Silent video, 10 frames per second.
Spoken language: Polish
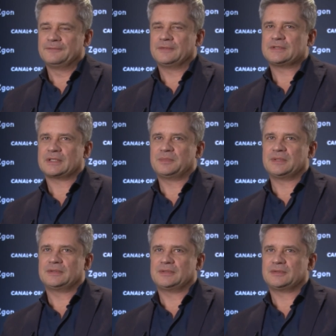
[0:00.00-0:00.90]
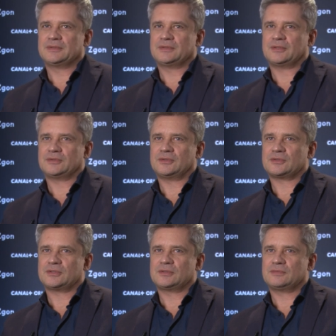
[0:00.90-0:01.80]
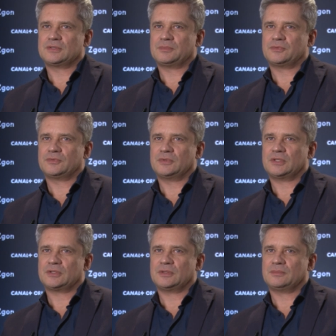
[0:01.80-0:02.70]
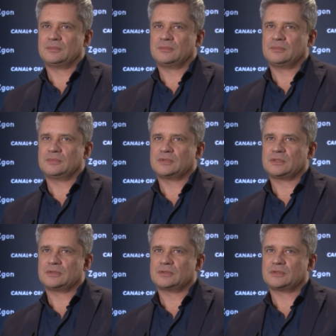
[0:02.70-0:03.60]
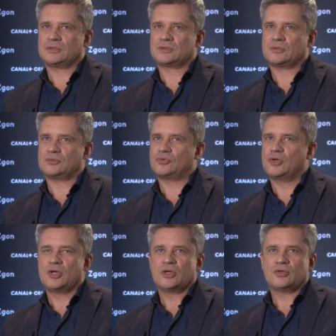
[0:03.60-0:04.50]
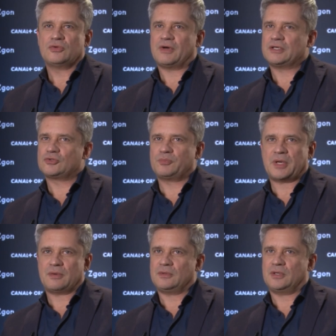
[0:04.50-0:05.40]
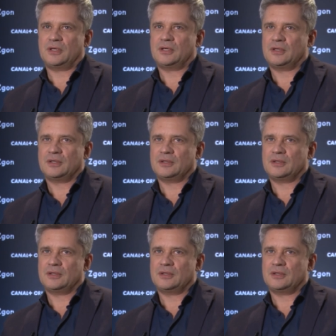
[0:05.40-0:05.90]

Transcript: Więc jakby to, to rzeczywiście powoduje, że, że to są dwaj zupełnie e,